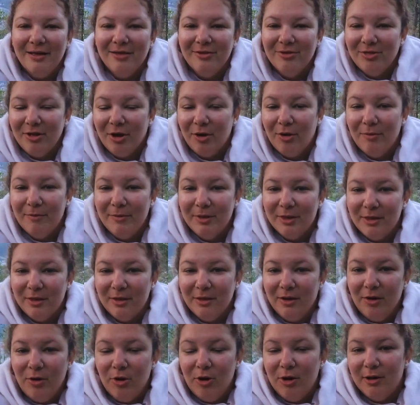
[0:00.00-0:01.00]
Está
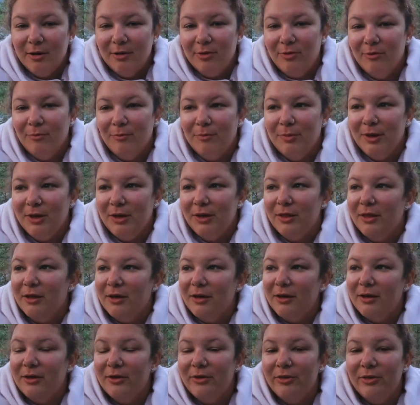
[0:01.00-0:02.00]
começando agora a
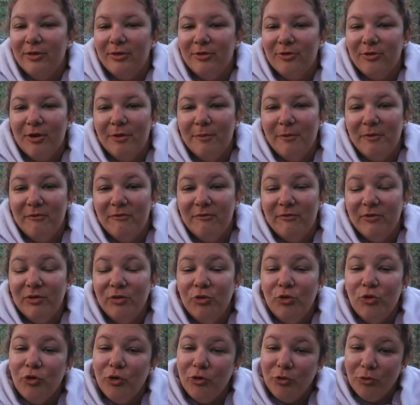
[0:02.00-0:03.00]
subida que se chama
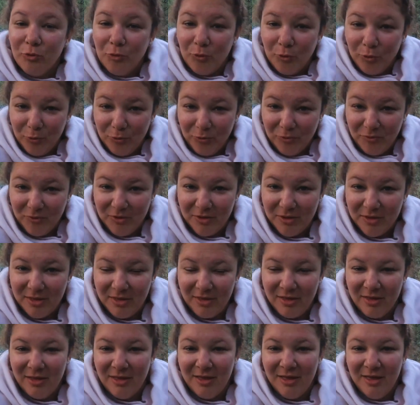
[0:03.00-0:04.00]
28 curvas.
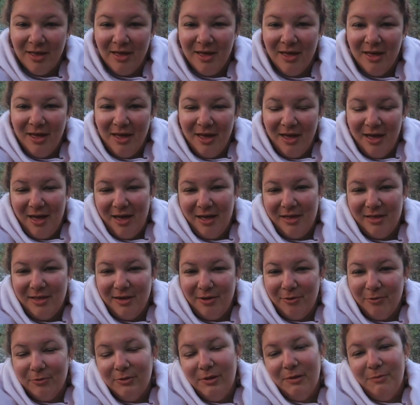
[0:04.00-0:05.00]
É a
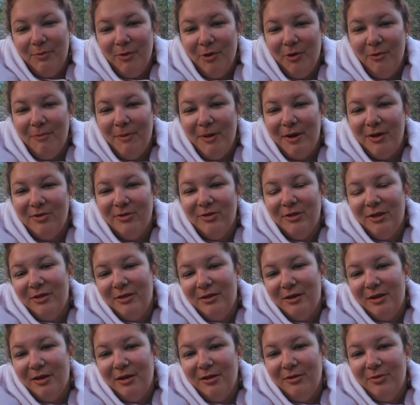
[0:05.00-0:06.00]
segunda pior parte da
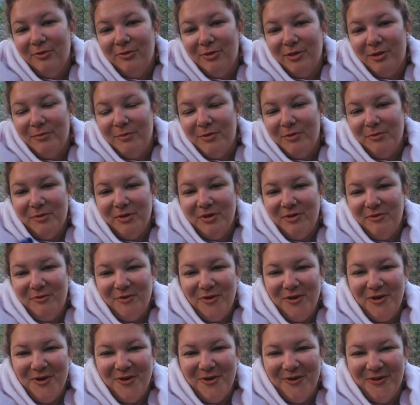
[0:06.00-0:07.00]
trilha toda. A primeira
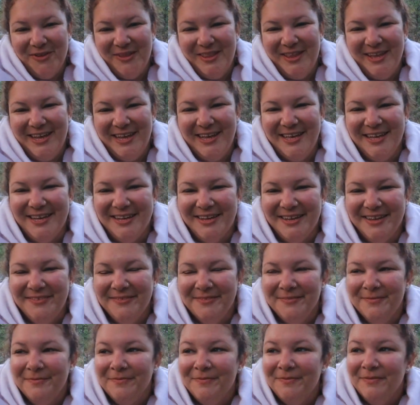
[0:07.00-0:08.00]
foi ontem.
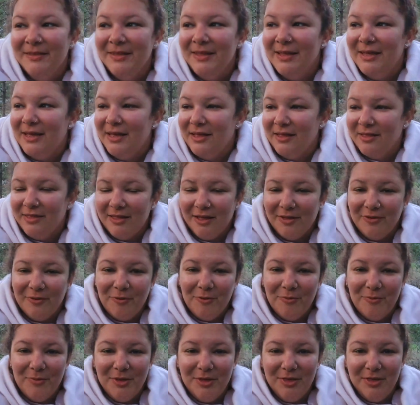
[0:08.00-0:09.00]
A gente está no
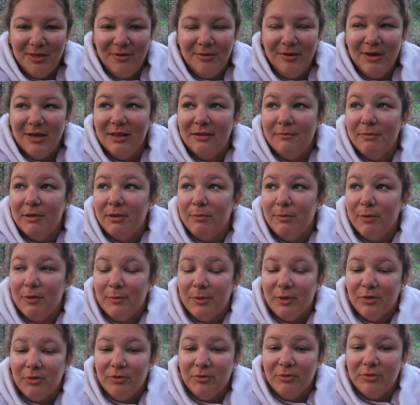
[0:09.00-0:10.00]
comecinho ainda, mas pelo
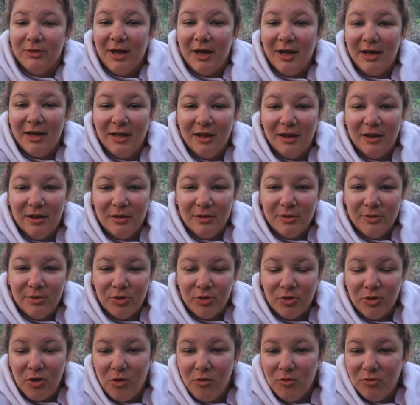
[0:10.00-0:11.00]
menos não tá aquele
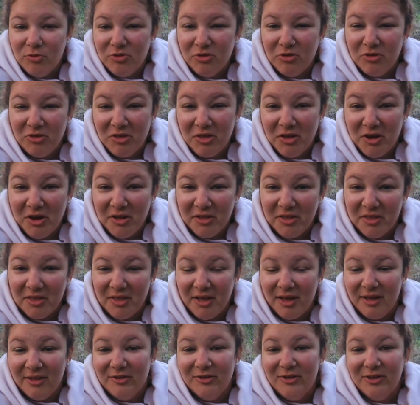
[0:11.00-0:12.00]
sol
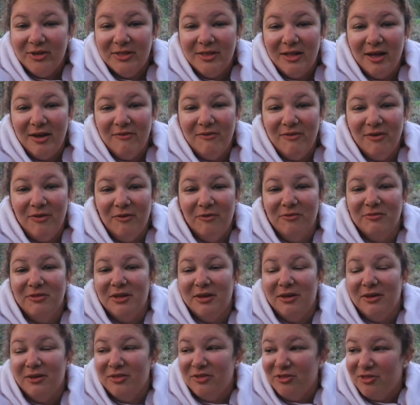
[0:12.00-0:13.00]
desgraçado que estava
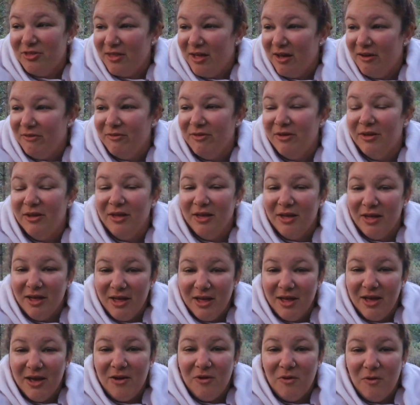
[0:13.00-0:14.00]
ontem, que a gente estava
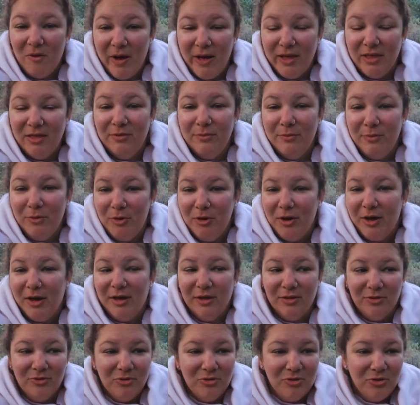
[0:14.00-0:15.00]
quase
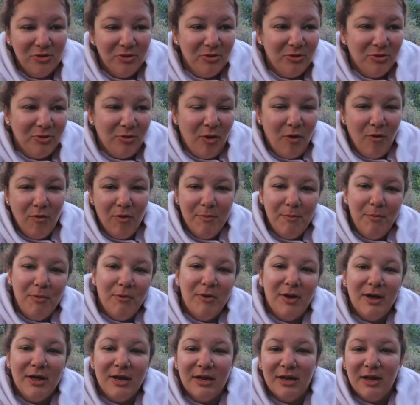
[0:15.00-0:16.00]
morrendo de sol e
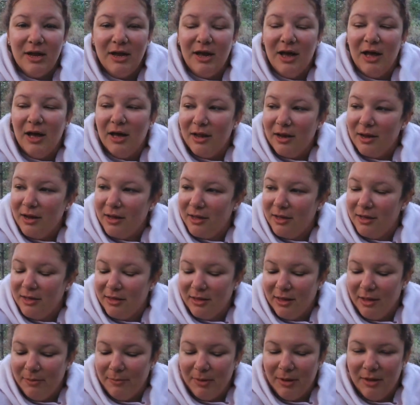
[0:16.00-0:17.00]
poeira na cara. Aqui
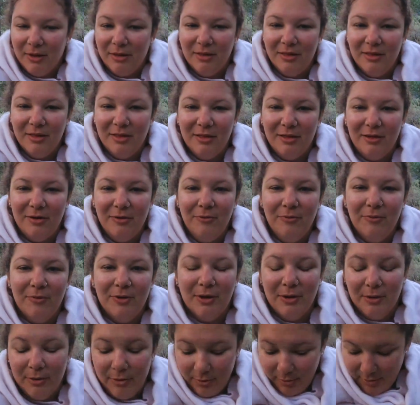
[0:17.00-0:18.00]
tá mais
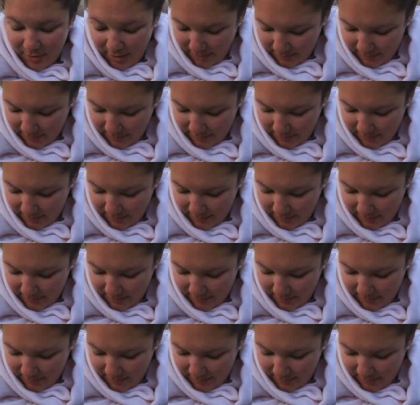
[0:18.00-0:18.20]
tranquilo. E o